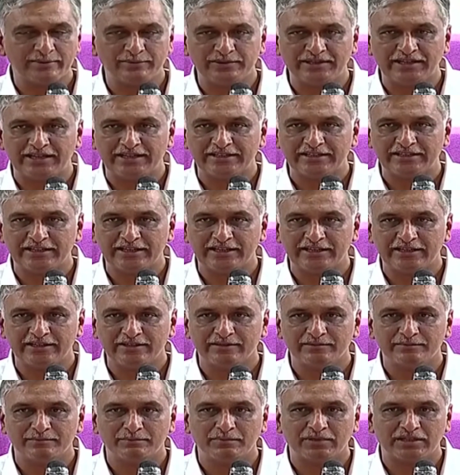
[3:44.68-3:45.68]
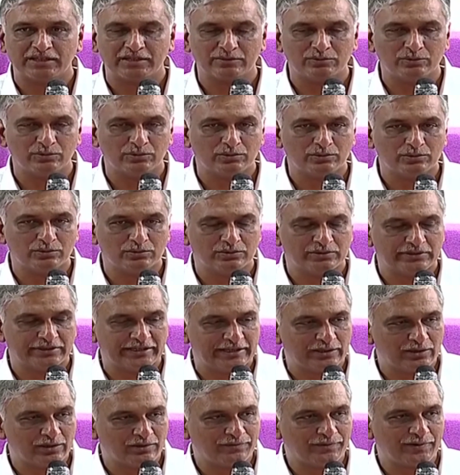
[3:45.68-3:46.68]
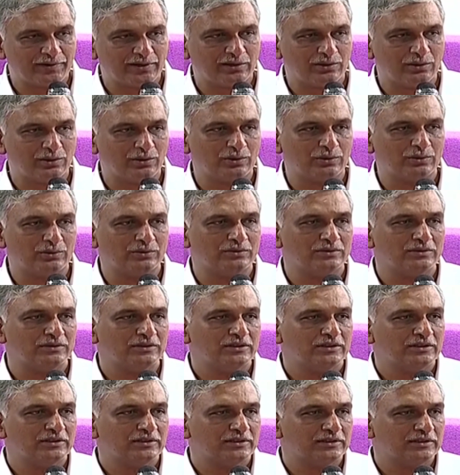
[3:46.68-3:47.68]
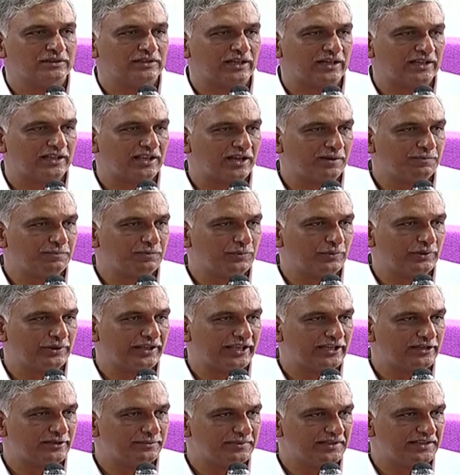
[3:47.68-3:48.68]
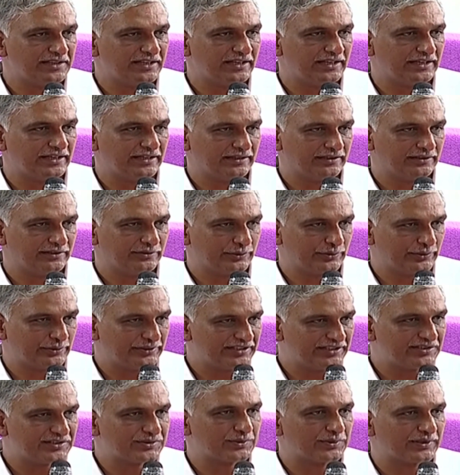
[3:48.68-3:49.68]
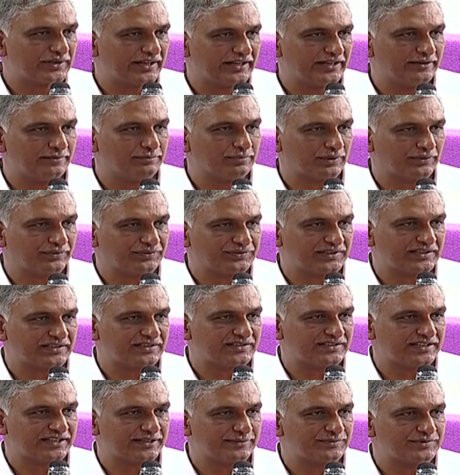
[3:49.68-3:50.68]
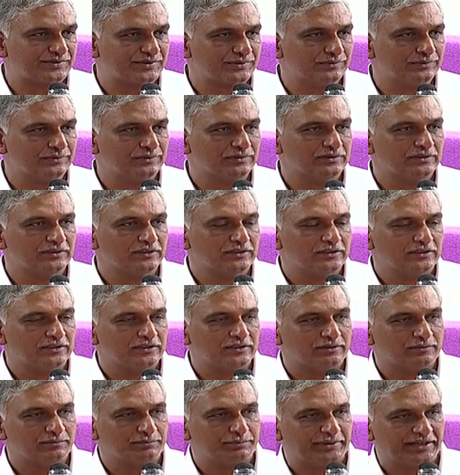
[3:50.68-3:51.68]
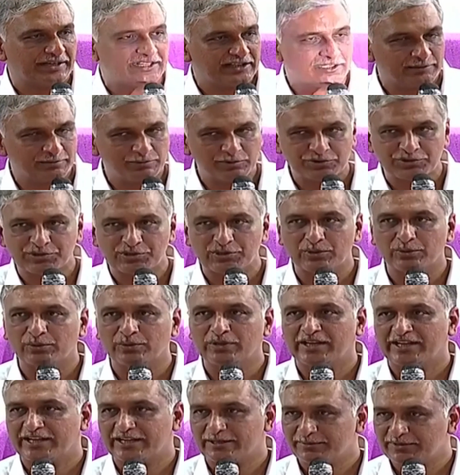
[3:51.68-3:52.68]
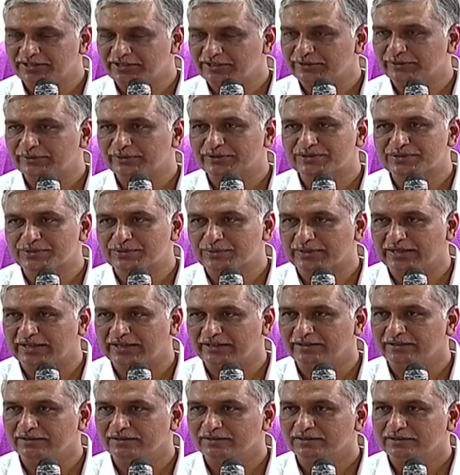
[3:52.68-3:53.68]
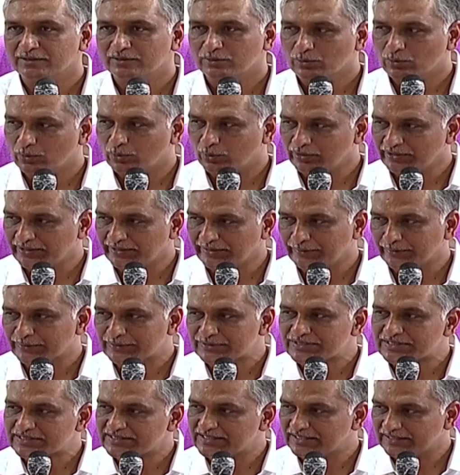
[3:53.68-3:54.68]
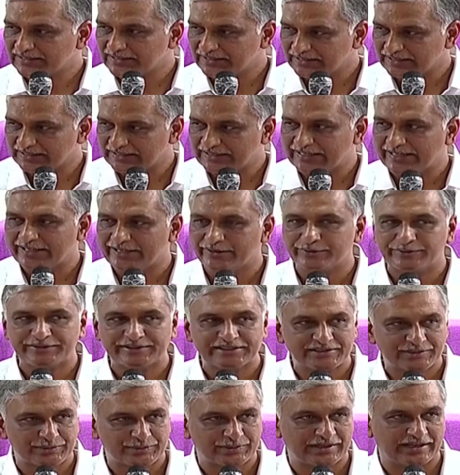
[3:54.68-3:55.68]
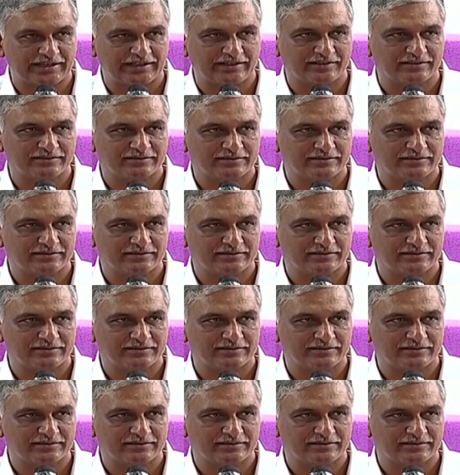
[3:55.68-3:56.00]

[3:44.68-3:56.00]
ఏమున్నాయంటే మనకు నీలోఫర్లో దాదాపు ఎనిమిది యూనిట్స్ ఉన్నాయి ప్రొఫెసర్స్ టీమ్స్ పేట్ల బుర్జిలో కూడా ఎనిమిది యూనిట్స్ ఉన్నాయి కోటికి వచ్చేసరికి రెండే యూనిట్స్ ఉన్నాయి